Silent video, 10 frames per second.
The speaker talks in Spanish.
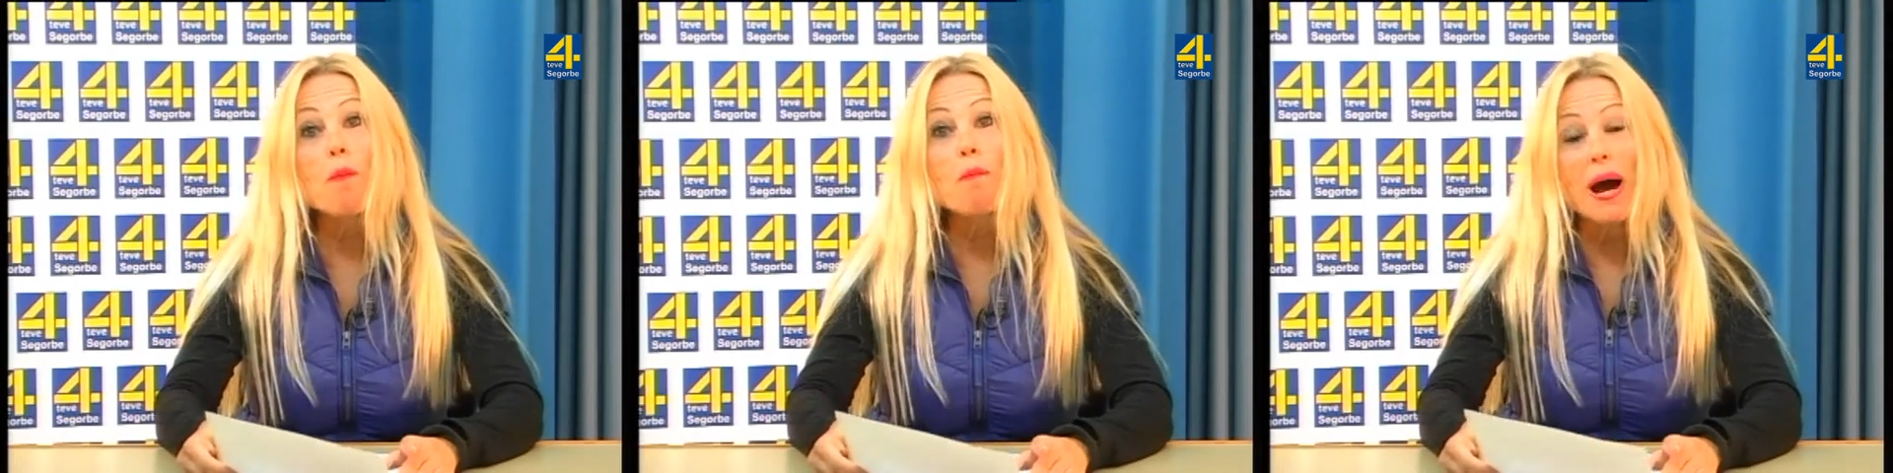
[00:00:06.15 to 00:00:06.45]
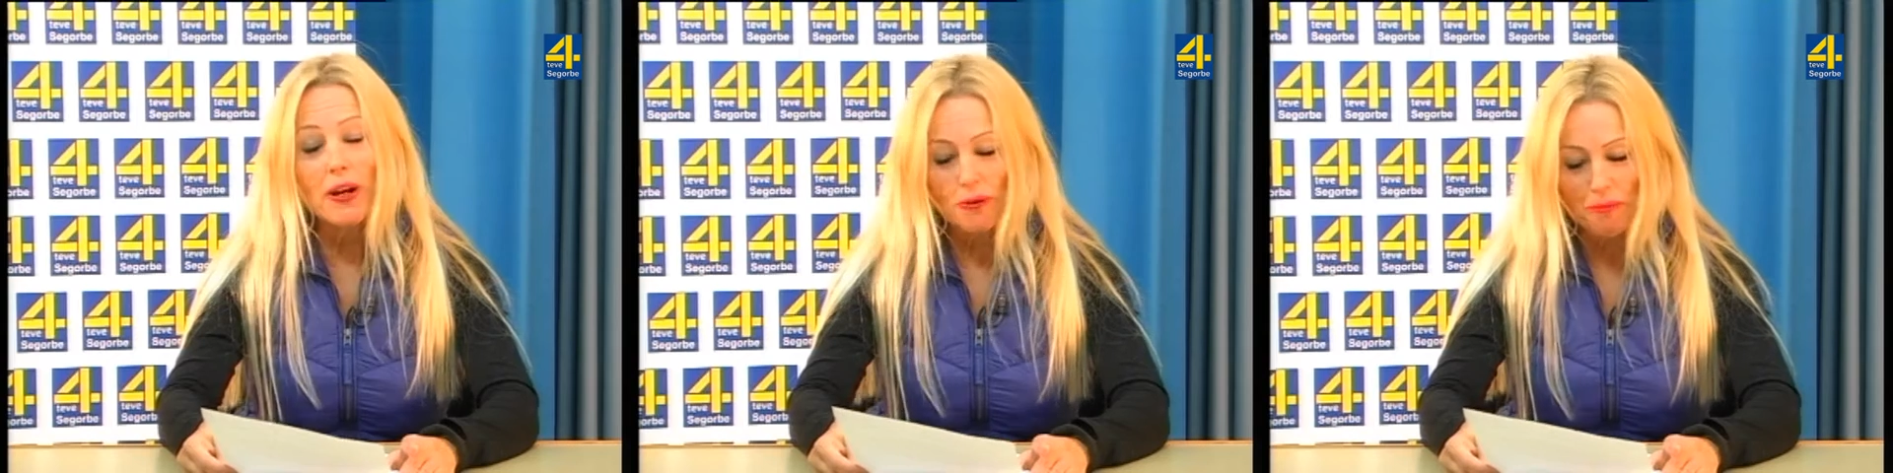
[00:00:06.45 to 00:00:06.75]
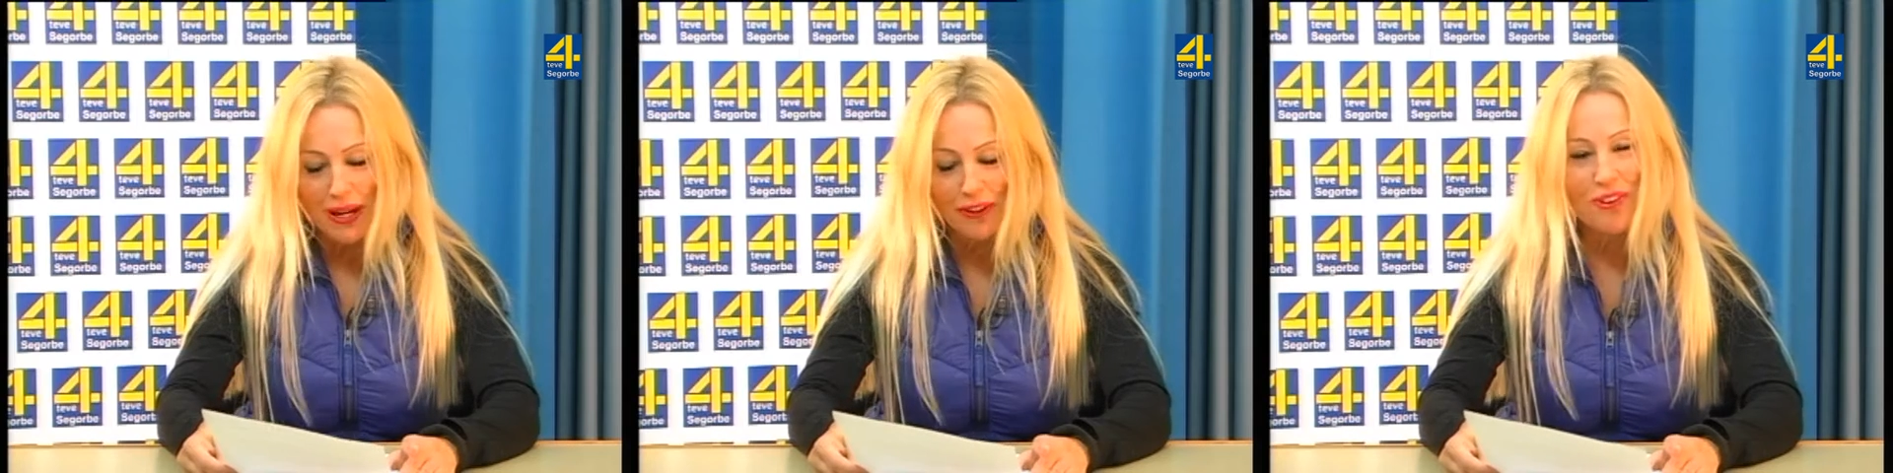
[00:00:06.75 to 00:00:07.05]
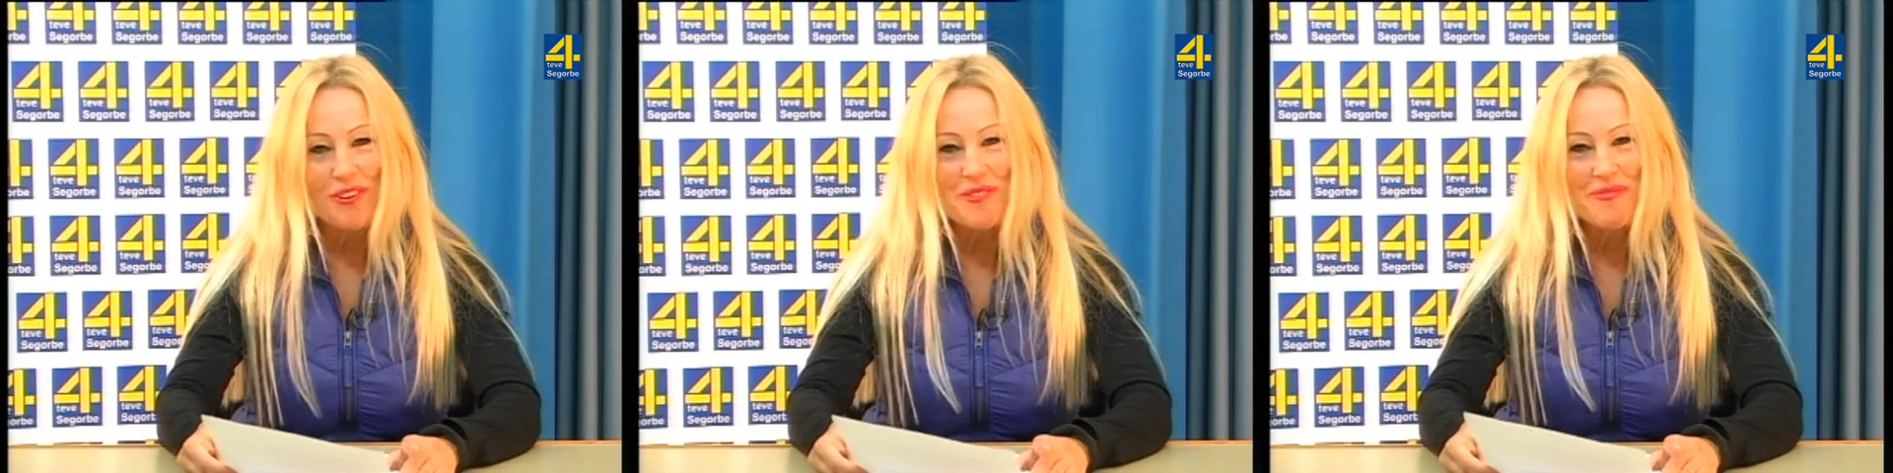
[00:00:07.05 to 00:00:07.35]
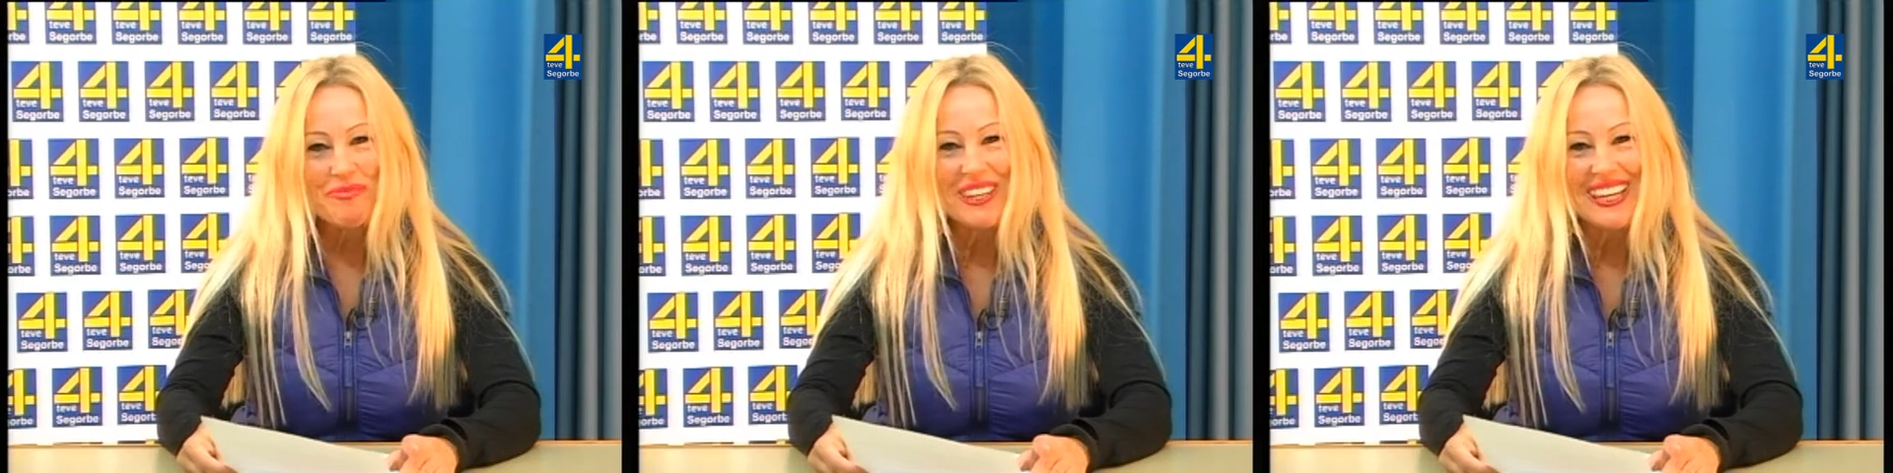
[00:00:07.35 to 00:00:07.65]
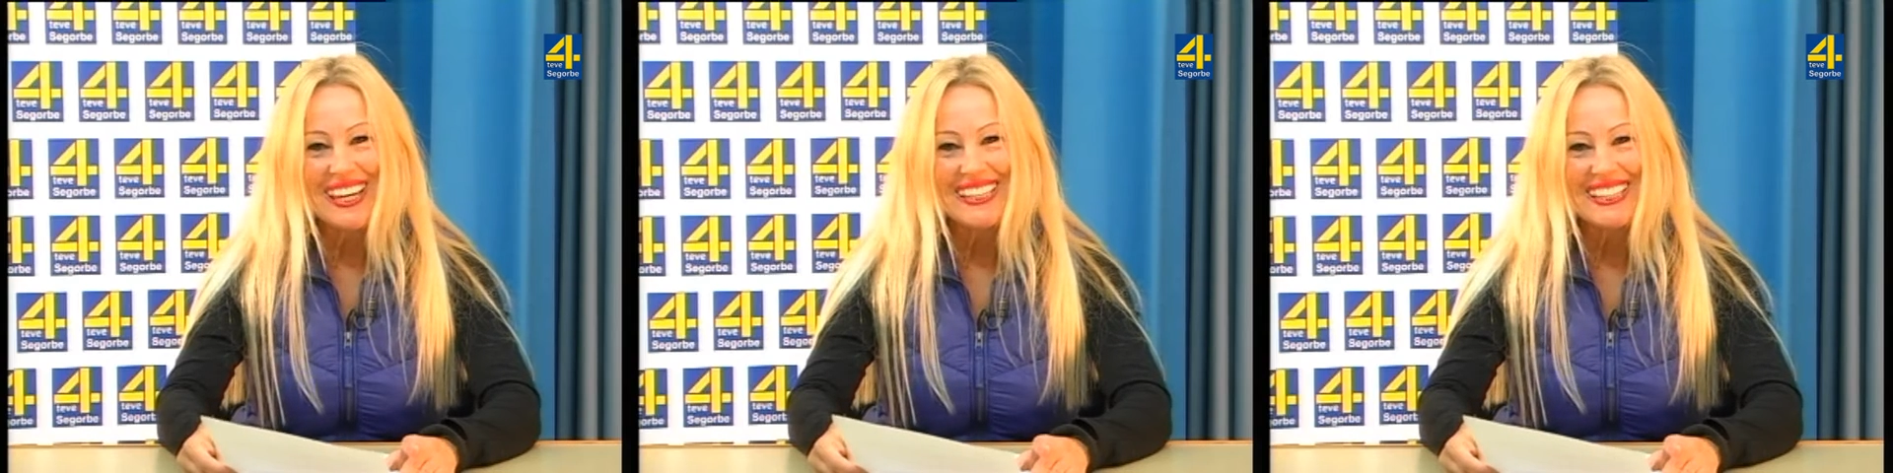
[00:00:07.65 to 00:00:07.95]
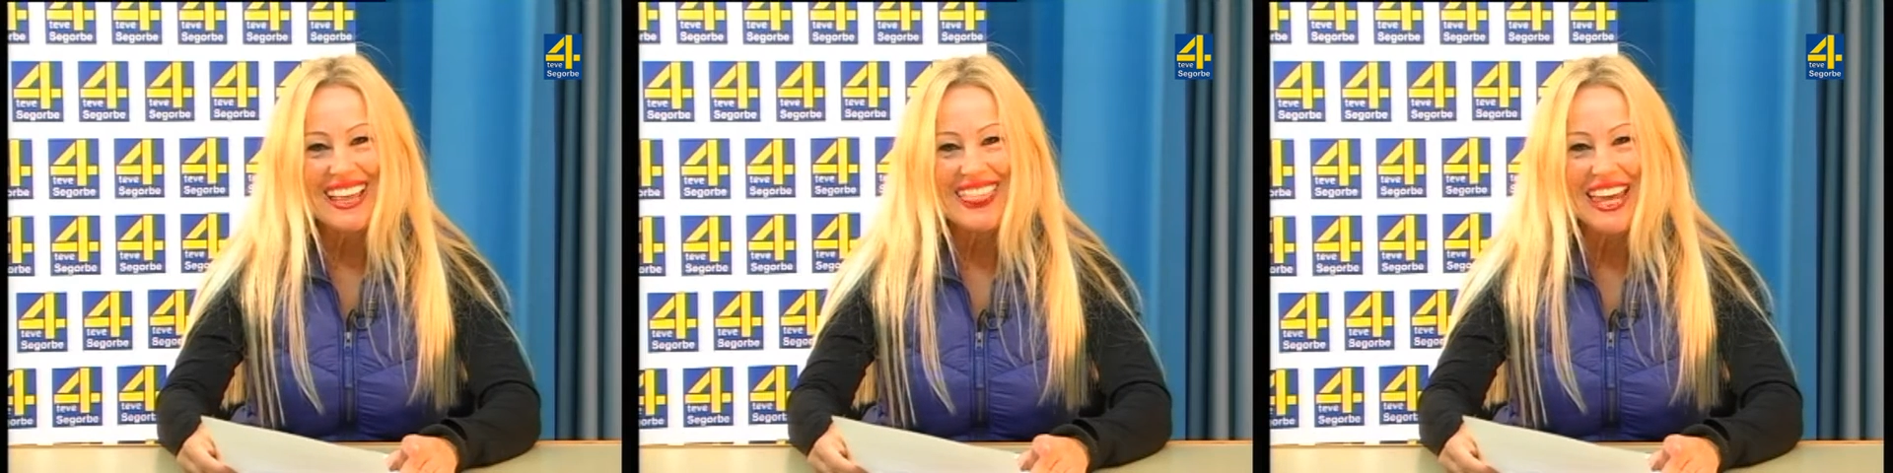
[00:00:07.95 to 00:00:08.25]
Balonmano Virgen
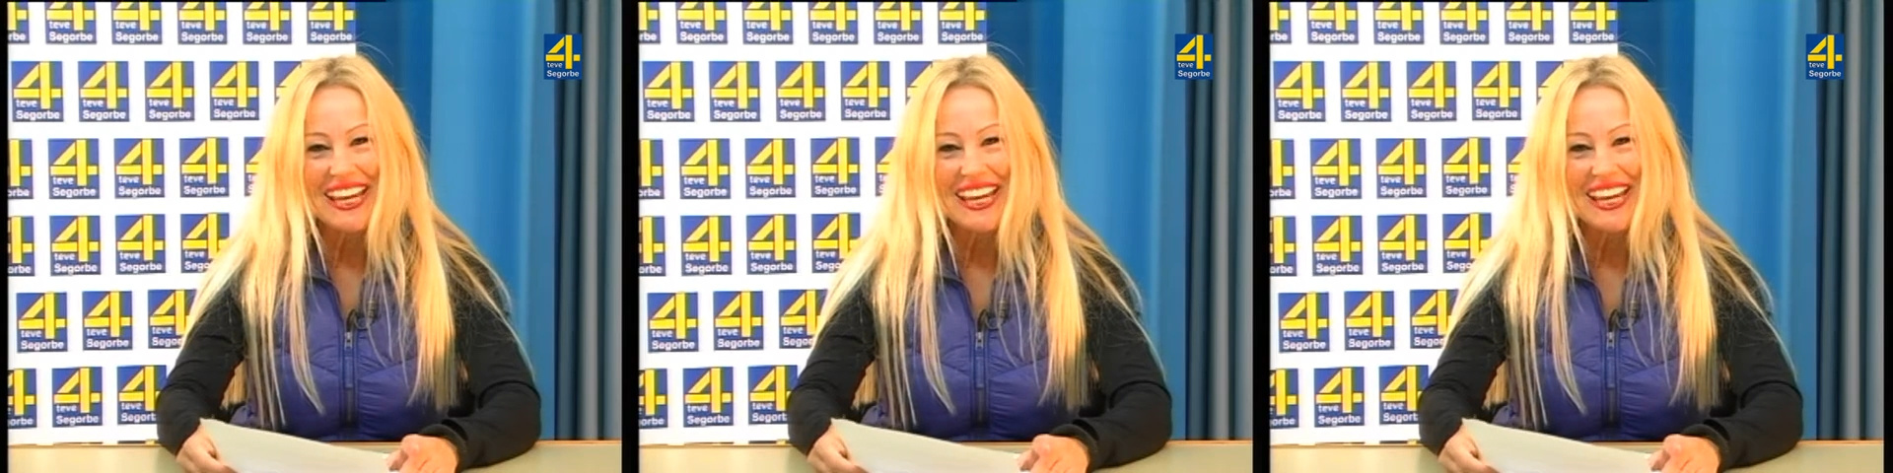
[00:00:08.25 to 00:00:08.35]
de